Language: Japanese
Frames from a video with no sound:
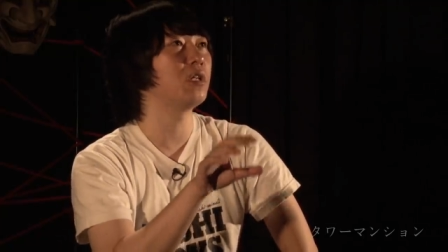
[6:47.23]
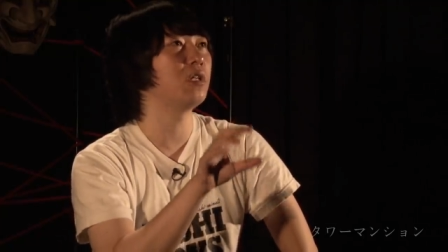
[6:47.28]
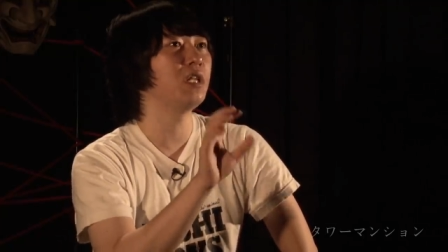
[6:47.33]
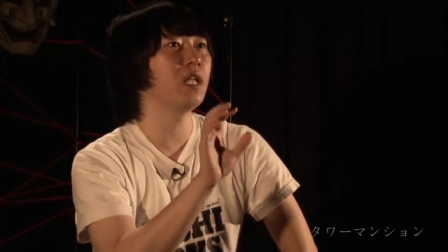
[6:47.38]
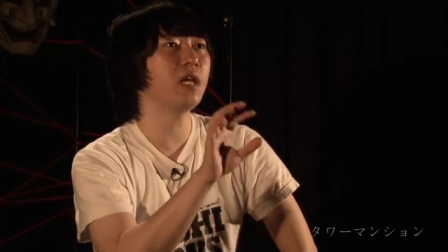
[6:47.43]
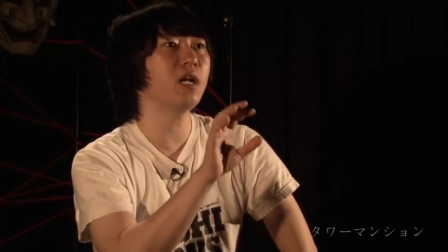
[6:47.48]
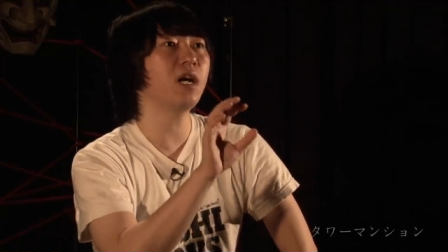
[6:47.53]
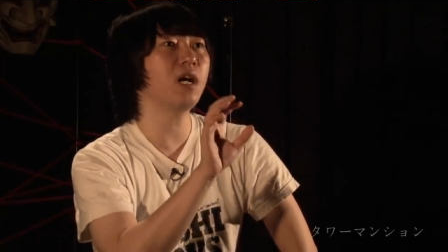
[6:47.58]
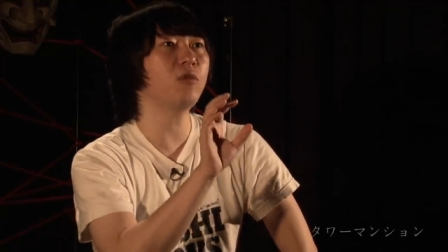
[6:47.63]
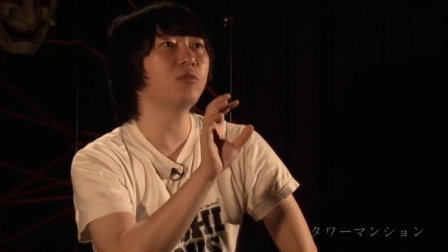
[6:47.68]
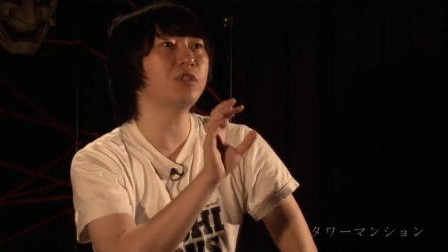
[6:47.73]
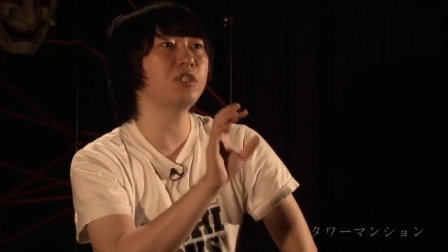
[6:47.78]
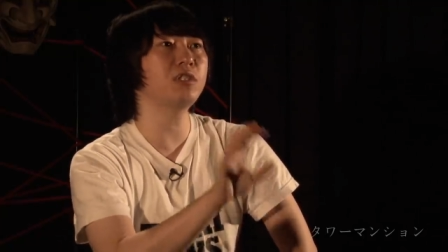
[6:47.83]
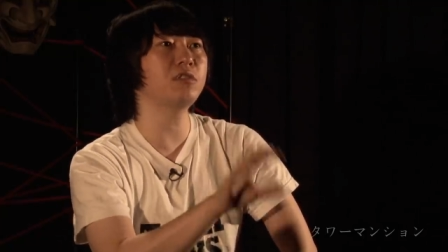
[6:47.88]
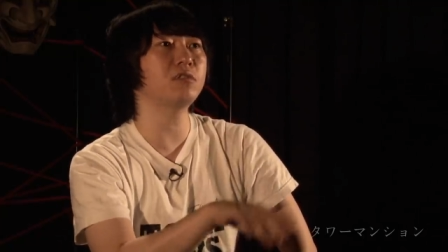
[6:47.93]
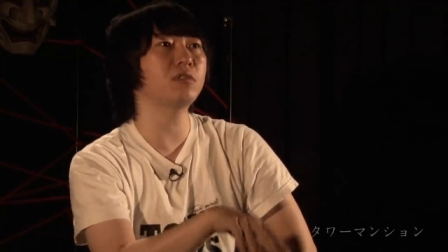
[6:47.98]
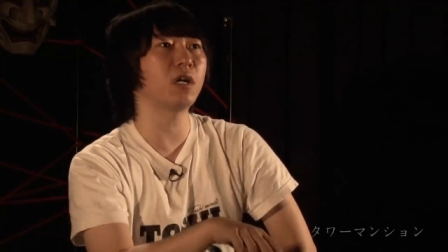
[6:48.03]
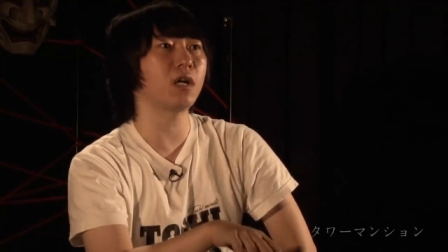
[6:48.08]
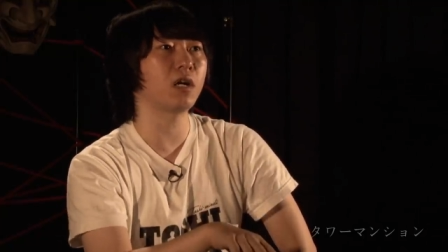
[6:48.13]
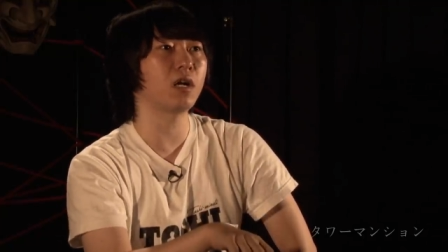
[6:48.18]
値が落ち
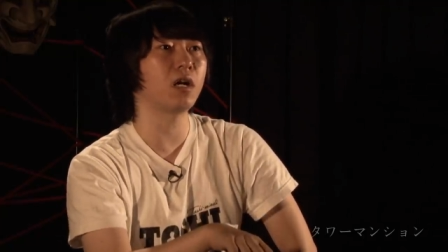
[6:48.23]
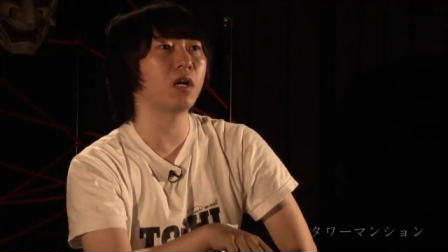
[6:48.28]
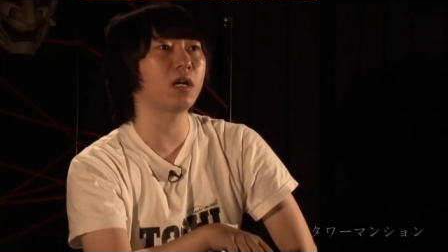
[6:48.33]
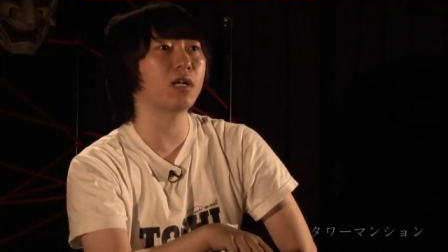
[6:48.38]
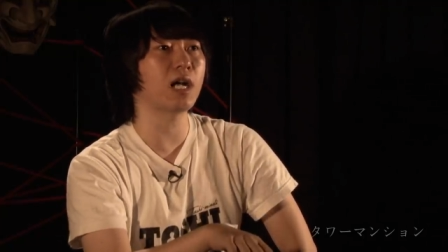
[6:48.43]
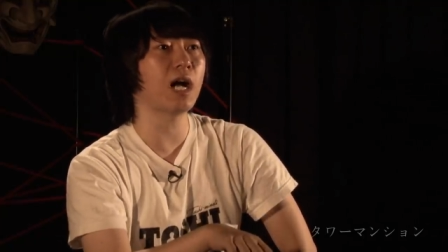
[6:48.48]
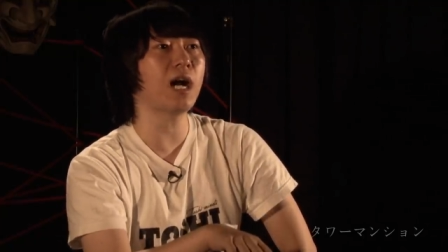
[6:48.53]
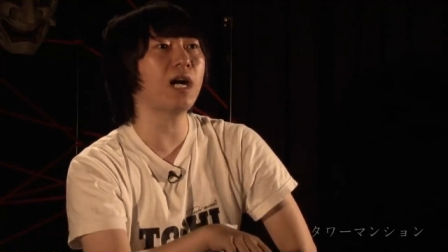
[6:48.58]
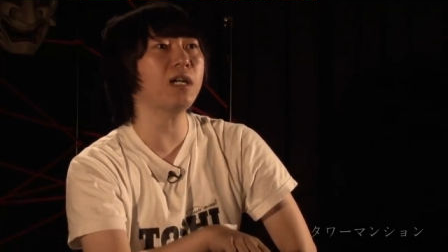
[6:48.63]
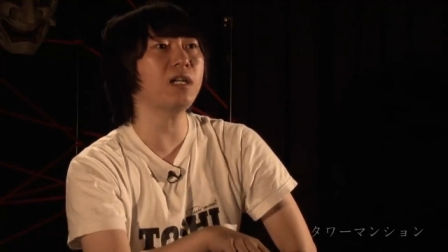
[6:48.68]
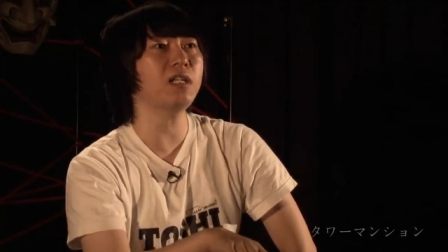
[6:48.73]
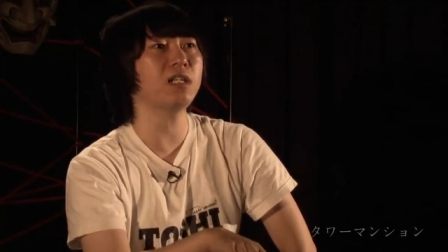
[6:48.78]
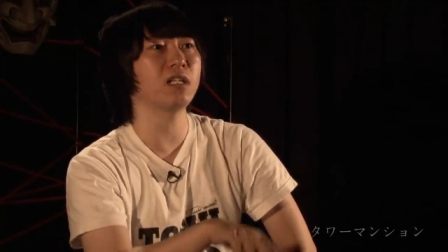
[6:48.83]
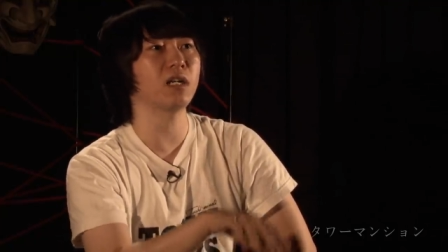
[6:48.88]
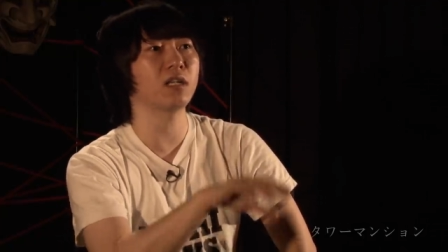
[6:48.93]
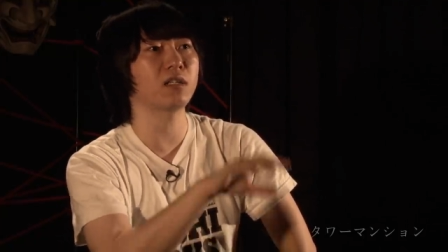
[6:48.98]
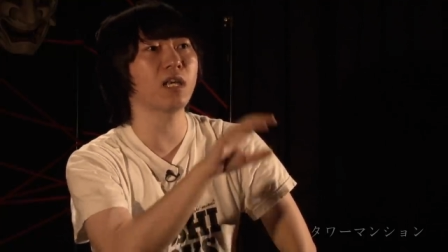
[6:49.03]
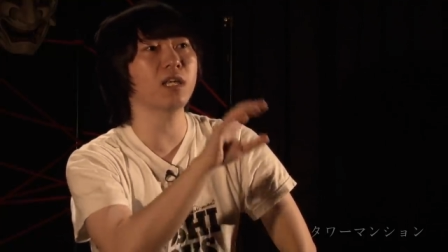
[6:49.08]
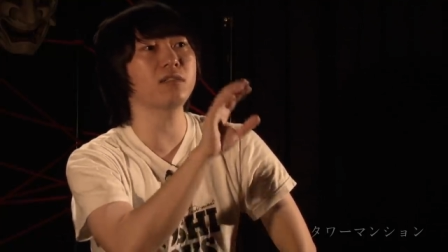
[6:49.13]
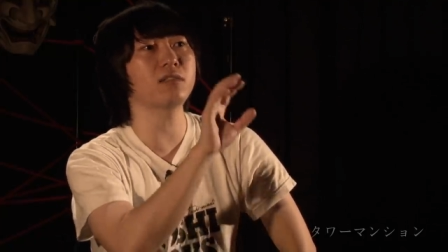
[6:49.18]
るから管理
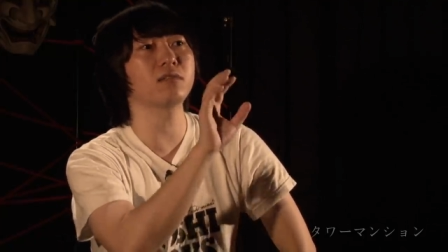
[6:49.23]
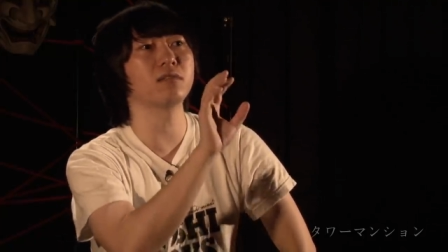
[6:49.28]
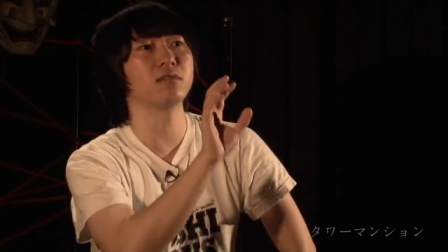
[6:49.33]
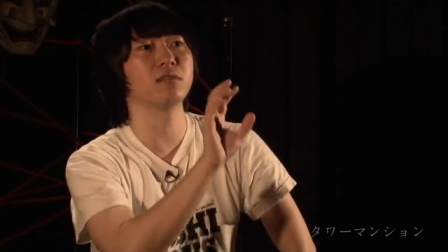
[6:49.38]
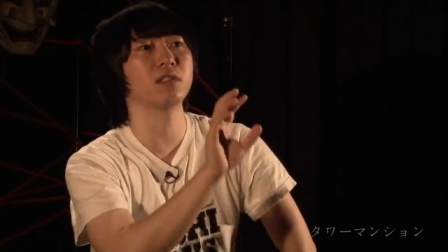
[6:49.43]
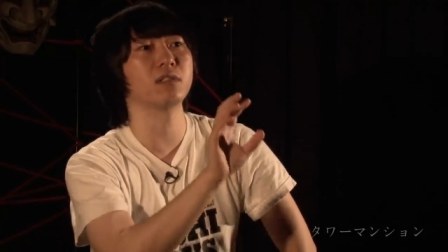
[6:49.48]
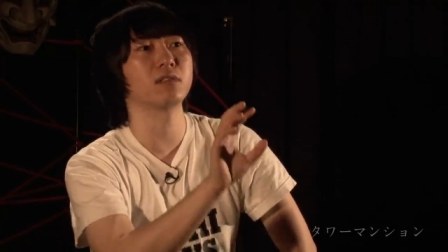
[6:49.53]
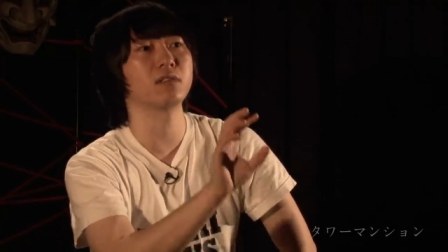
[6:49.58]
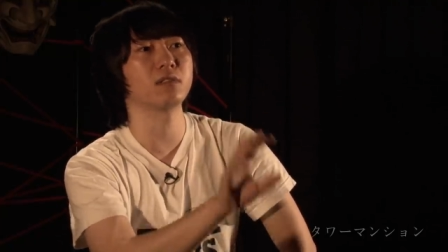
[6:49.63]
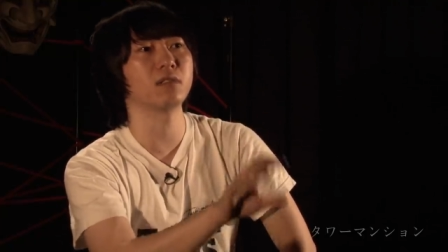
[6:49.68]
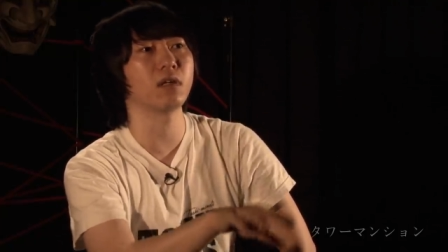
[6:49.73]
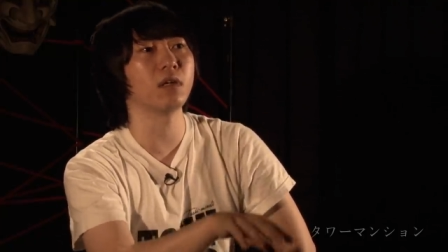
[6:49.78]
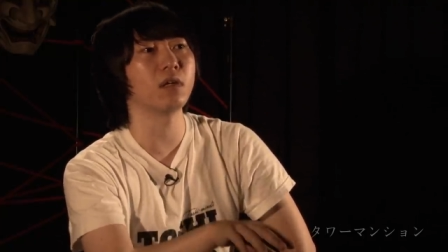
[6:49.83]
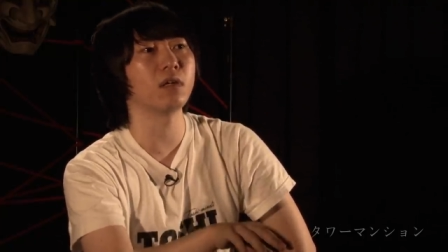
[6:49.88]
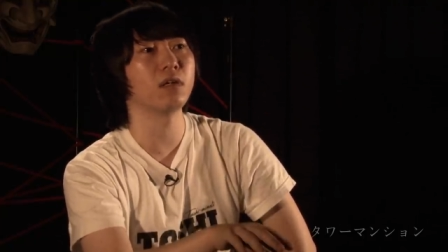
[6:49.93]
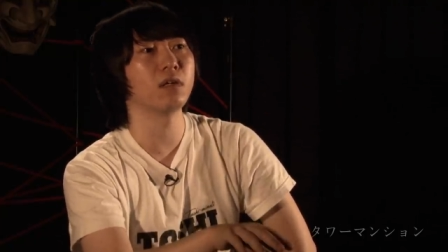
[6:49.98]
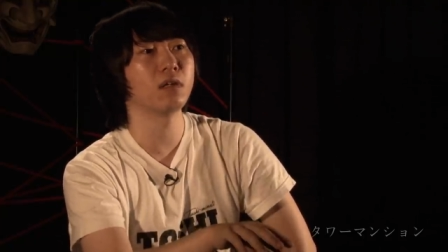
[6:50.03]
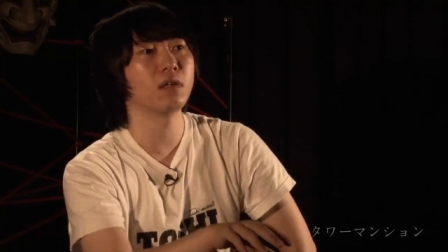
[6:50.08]
人が消すんですって。